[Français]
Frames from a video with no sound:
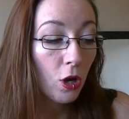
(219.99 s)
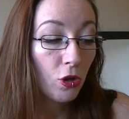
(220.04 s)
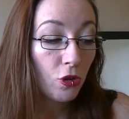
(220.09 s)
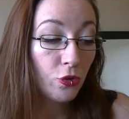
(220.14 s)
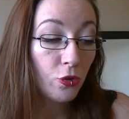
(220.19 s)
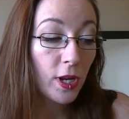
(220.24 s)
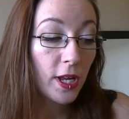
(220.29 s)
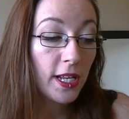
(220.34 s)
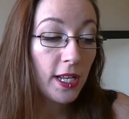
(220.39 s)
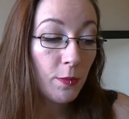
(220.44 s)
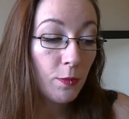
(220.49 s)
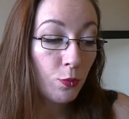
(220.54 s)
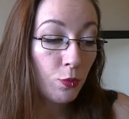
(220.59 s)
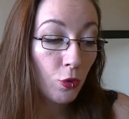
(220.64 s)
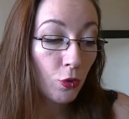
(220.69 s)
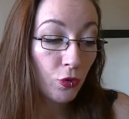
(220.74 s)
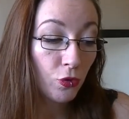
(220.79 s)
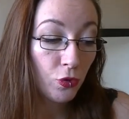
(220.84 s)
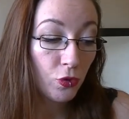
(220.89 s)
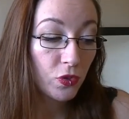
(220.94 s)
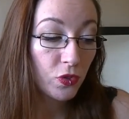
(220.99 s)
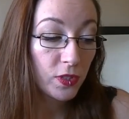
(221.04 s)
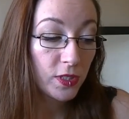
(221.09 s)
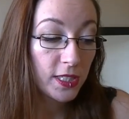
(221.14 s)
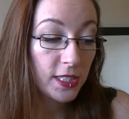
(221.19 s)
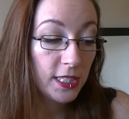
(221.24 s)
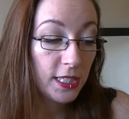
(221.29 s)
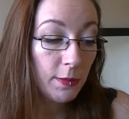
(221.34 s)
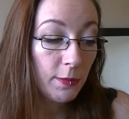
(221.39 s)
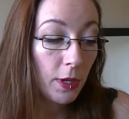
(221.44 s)
Euh, celui-là, il est pour yeux
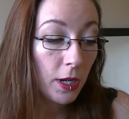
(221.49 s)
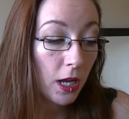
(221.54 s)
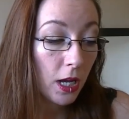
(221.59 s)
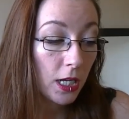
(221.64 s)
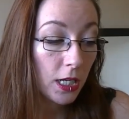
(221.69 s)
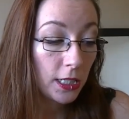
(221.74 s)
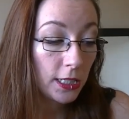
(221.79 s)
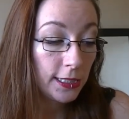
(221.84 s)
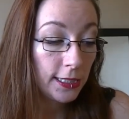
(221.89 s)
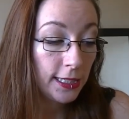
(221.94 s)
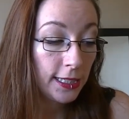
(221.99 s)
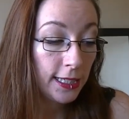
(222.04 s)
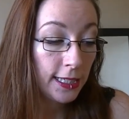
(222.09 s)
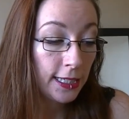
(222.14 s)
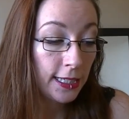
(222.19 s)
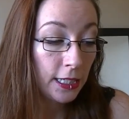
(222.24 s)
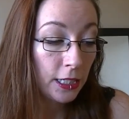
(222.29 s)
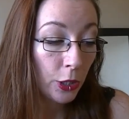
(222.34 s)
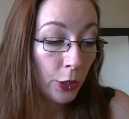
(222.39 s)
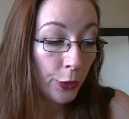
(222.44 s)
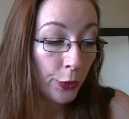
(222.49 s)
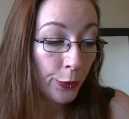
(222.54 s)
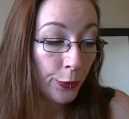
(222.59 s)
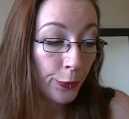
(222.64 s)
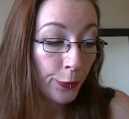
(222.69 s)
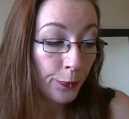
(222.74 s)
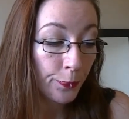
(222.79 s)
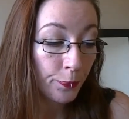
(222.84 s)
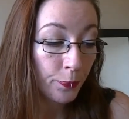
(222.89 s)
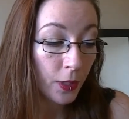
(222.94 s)
sensibles, il est
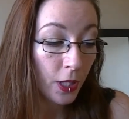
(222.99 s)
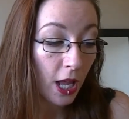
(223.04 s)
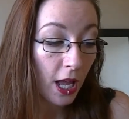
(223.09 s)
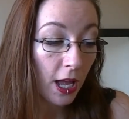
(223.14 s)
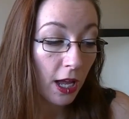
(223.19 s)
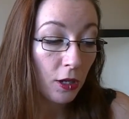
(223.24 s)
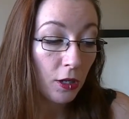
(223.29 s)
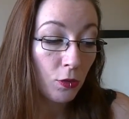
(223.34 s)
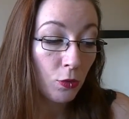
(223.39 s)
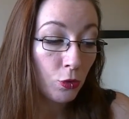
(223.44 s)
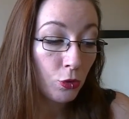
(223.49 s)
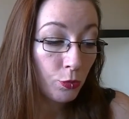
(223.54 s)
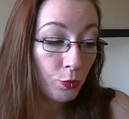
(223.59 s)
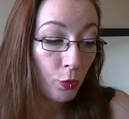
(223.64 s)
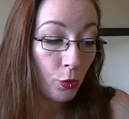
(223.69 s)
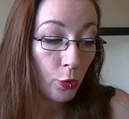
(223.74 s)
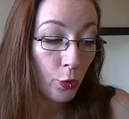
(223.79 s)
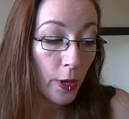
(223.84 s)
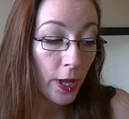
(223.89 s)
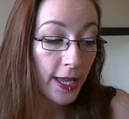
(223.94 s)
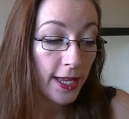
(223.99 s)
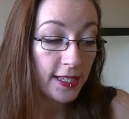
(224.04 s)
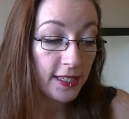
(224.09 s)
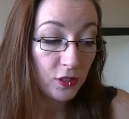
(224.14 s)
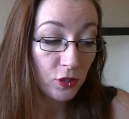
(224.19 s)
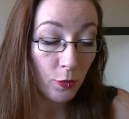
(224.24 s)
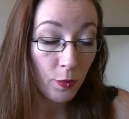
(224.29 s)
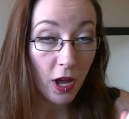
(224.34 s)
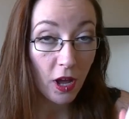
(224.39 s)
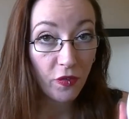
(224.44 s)
euh, euh, l'eau de bleuet et
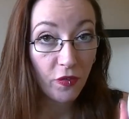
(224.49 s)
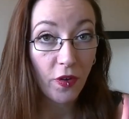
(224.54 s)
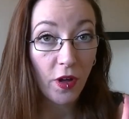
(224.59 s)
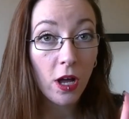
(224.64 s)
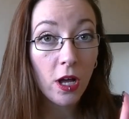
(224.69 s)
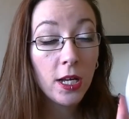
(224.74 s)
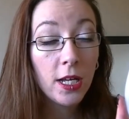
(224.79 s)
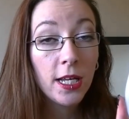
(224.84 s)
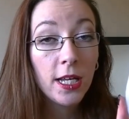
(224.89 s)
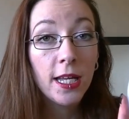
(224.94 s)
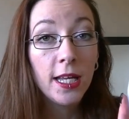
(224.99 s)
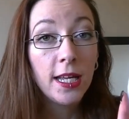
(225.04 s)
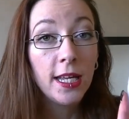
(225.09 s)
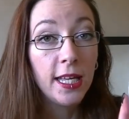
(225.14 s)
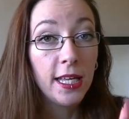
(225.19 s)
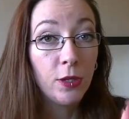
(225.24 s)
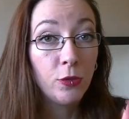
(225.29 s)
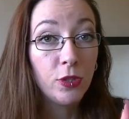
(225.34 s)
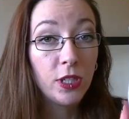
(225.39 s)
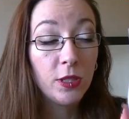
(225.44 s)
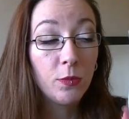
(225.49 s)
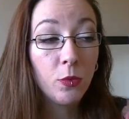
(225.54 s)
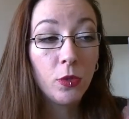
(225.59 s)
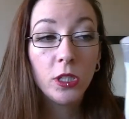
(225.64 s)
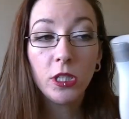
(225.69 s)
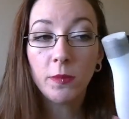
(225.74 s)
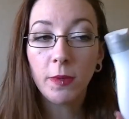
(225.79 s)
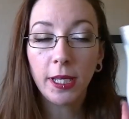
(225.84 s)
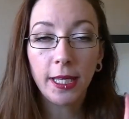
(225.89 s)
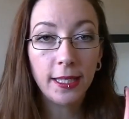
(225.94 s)
sans parfum. Et
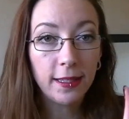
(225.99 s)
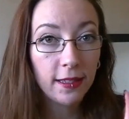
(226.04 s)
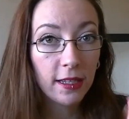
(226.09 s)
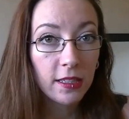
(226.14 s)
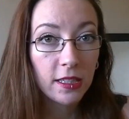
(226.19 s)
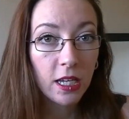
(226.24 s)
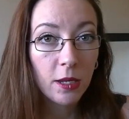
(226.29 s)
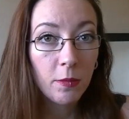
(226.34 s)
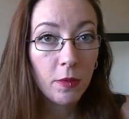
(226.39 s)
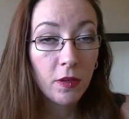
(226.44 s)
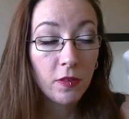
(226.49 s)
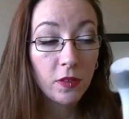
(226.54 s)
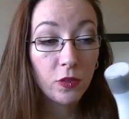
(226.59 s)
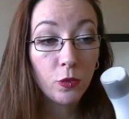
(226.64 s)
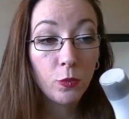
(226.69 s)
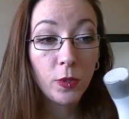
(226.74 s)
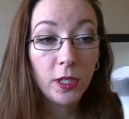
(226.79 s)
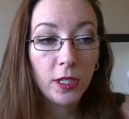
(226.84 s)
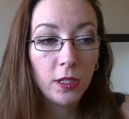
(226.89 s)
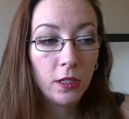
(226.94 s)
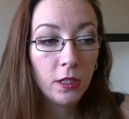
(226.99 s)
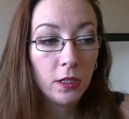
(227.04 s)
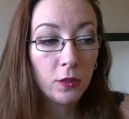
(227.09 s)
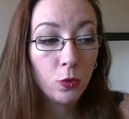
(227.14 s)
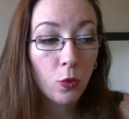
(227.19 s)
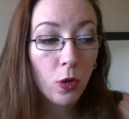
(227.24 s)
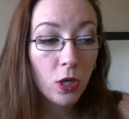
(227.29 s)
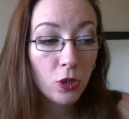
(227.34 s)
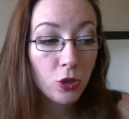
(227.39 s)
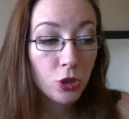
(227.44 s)
honnêtement, il démaquille très très bien. De toute façon, moi,
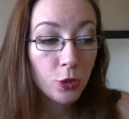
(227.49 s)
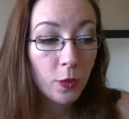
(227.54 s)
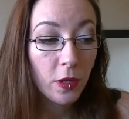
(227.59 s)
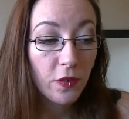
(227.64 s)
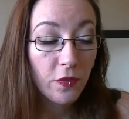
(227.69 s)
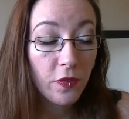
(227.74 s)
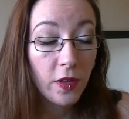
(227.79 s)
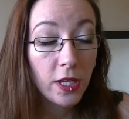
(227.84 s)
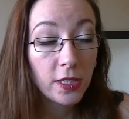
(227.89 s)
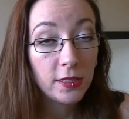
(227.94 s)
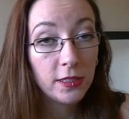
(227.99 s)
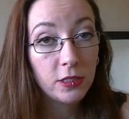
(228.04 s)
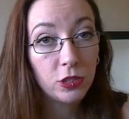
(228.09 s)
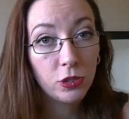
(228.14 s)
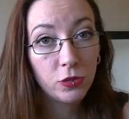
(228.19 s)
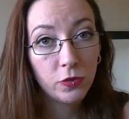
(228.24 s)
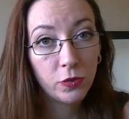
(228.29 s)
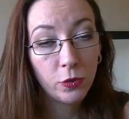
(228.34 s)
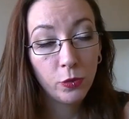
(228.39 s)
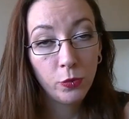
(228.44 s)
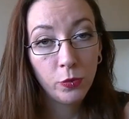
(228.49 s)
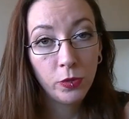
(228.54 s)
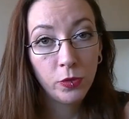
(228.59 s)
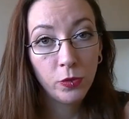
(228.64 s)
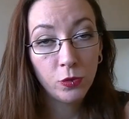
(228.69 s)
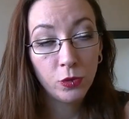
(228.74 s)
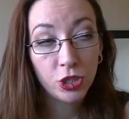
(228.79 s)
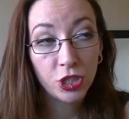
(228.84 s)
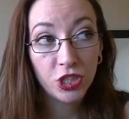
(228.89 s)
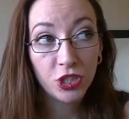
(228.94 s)
les trois que je préfère, c'est celui
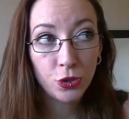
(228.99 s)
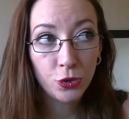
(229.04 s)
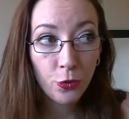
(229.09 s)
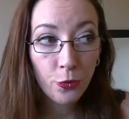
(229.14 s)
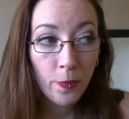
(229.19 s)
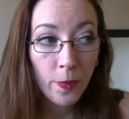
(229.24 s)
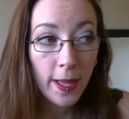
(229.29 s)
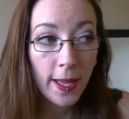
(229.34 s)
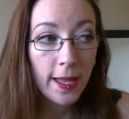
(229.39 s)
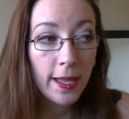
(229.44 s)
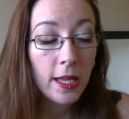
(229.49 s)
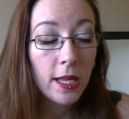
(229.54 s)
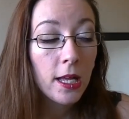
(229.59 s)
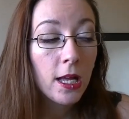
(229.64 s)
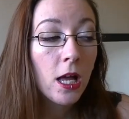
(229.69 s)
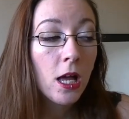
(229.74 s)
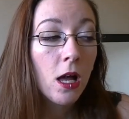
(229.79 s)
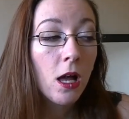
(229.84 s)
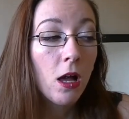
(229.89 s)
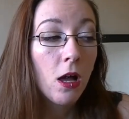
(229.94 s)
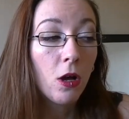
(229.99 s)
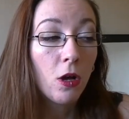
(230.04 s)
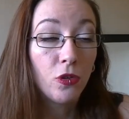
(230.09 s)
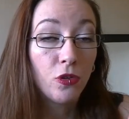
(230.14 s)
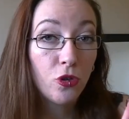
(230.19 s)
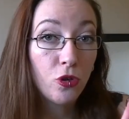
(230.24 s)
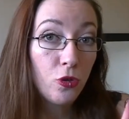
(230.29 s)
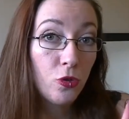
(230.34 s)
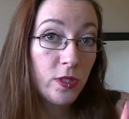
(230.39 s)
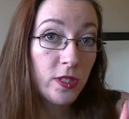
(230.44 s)
de chez Je
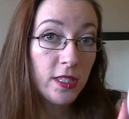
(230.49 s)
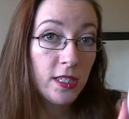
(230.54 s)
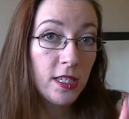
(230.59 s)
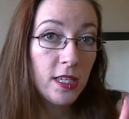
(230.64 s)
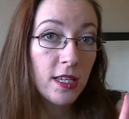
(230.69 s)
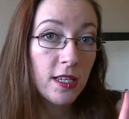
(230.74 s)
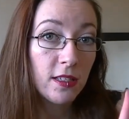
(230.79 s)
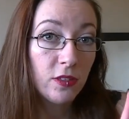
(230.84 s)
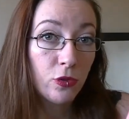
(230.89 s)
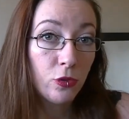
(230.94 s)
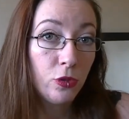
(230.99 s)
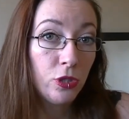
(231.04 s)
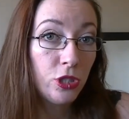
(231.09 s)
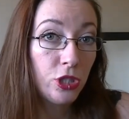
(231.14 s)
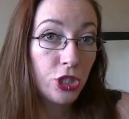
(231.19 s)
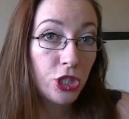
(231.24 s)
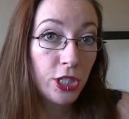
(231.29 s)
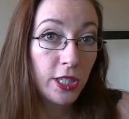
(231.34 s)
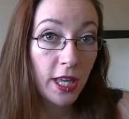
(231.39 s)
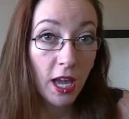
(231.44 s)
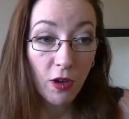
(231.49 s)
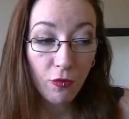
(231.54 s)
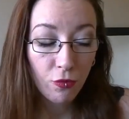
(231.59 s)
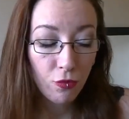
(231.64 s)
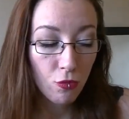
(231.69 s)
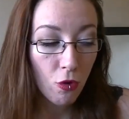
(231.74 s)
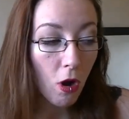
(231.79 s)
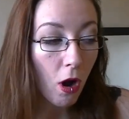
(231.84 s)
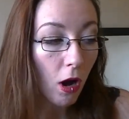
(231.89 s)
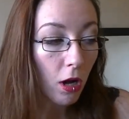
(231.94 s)
celui-ci et celui de chez
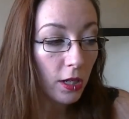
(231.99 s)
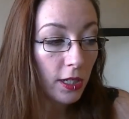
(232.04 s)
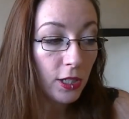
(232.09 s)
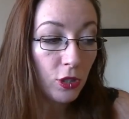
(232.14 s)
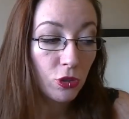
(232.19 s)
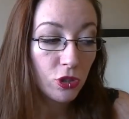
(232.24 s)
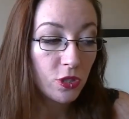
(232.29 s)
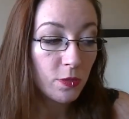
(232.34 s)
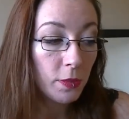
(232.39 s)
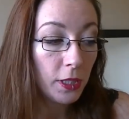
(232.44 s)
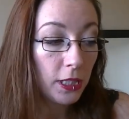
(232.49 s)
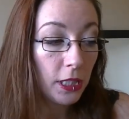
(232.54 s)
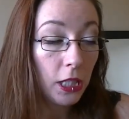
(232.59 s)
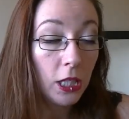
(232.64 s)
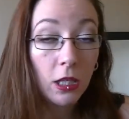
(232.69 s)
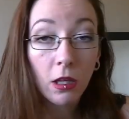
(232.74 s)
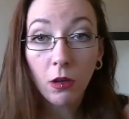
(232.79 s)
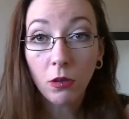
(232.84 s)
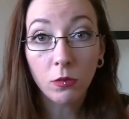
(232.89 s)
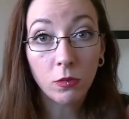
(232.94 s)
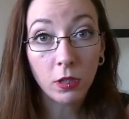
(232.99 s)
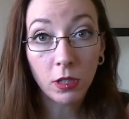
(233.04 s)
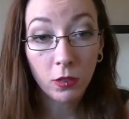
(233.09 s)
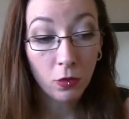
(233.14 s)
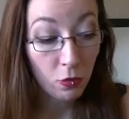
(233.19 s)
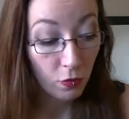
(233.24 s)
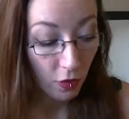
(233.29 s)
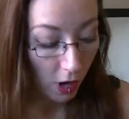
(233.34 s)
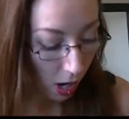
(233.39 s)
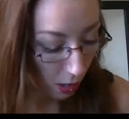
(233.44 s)
Carrefour, hein, les cosmétiques. Hein.
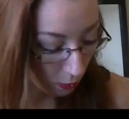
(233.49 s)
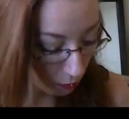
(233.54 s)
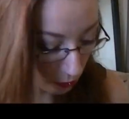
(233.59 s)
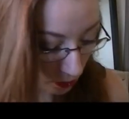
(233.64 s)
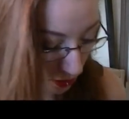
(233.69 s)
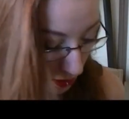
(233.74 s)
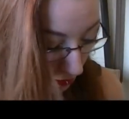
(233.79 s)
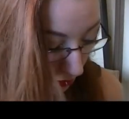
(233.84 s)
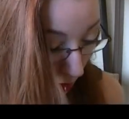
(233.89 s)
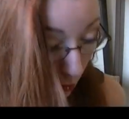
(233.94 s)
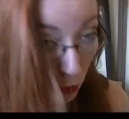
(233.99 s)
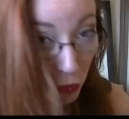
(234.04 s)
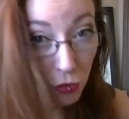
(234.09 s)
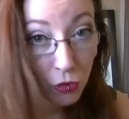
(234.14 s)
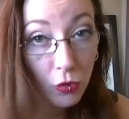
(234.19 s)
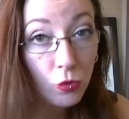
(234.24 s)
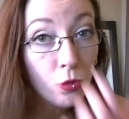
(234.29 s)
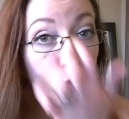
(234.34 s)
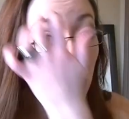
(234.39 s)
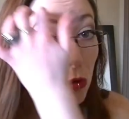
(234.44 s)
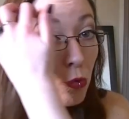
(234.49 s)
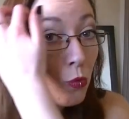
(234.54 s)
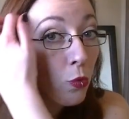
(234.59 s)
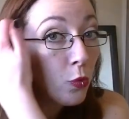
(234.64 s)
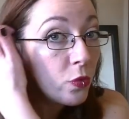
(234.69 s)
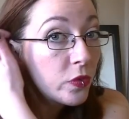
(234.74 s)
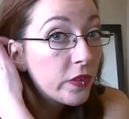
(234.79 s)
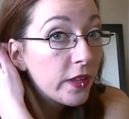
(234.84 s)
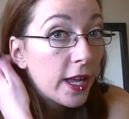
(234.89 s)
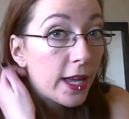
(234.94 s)
voilà, c'est vraiment ceux que je
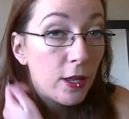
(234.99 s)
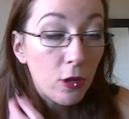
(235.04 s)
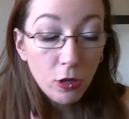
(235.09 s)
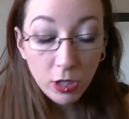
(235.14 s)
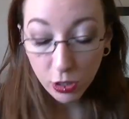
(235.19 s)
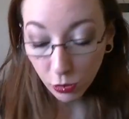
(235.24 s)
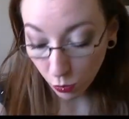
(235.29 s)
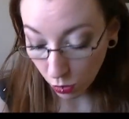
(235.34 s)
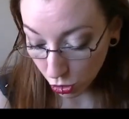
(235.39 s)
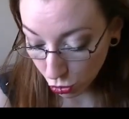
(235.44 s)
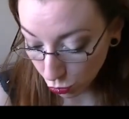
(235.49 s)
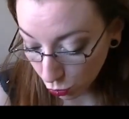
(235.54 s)
conseille, les trois